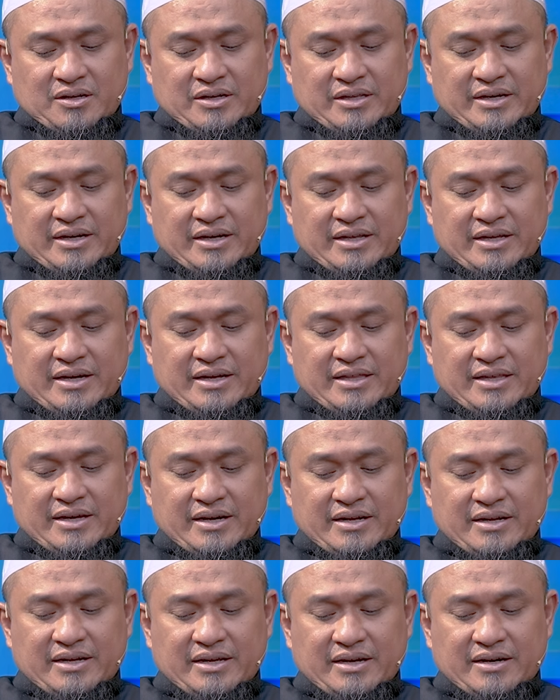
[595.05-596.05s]
Ketika
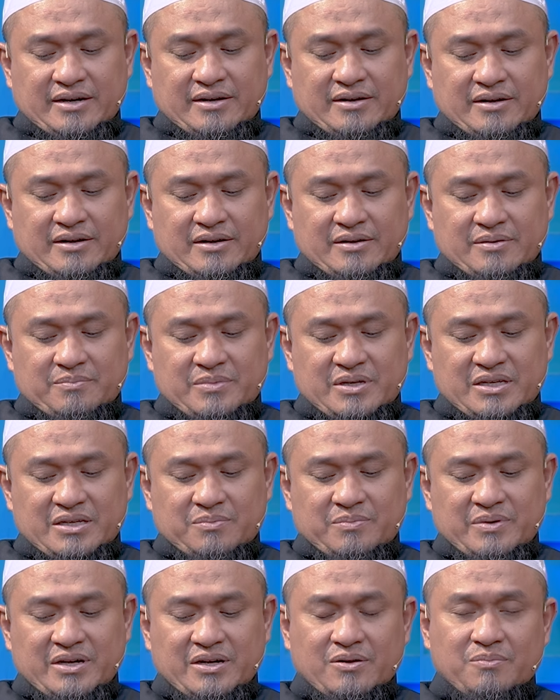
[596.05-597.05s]
dikatakan Iqra
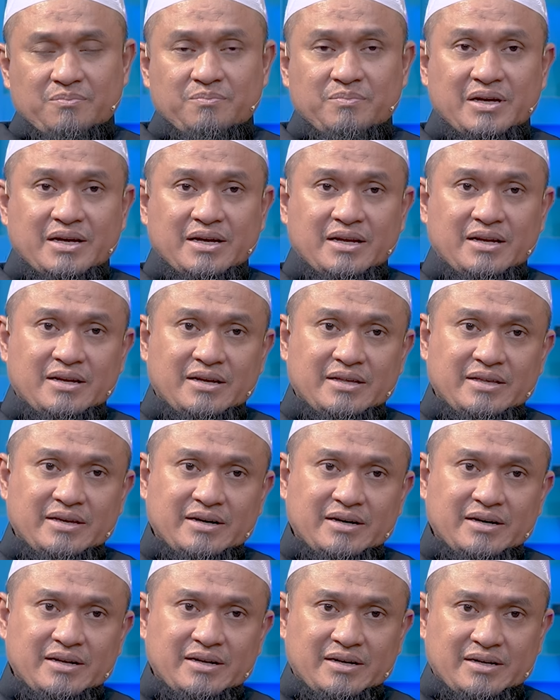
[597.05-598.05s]
bismi rabbikal ladzi
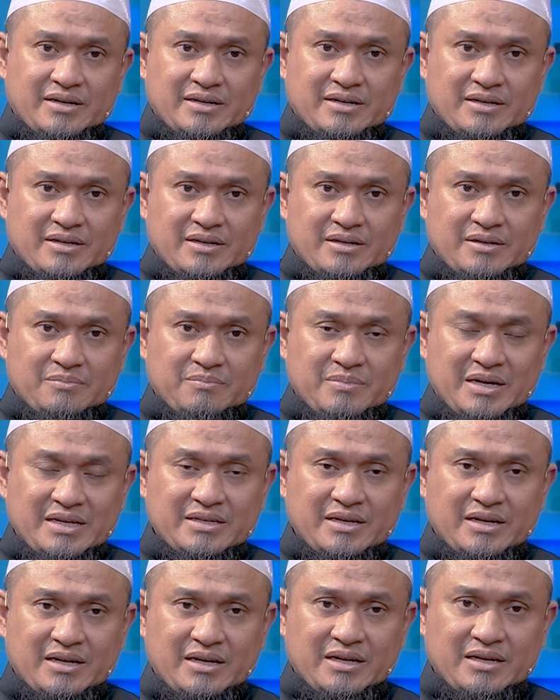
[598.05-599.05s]
khalaq.
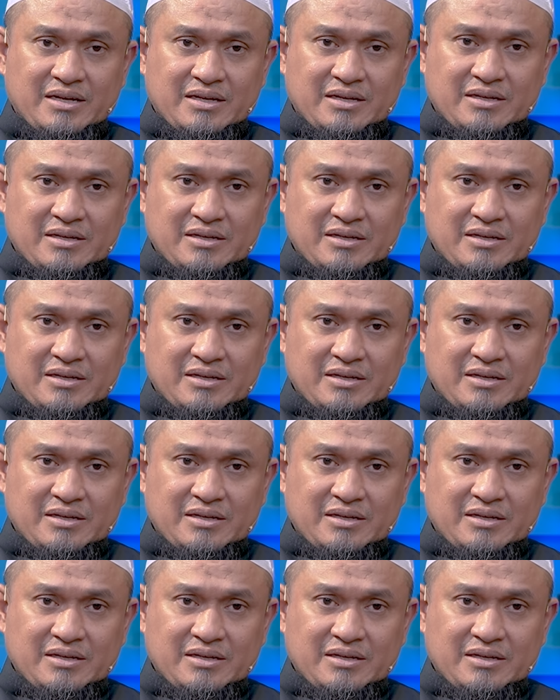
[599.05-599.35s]
Bacalah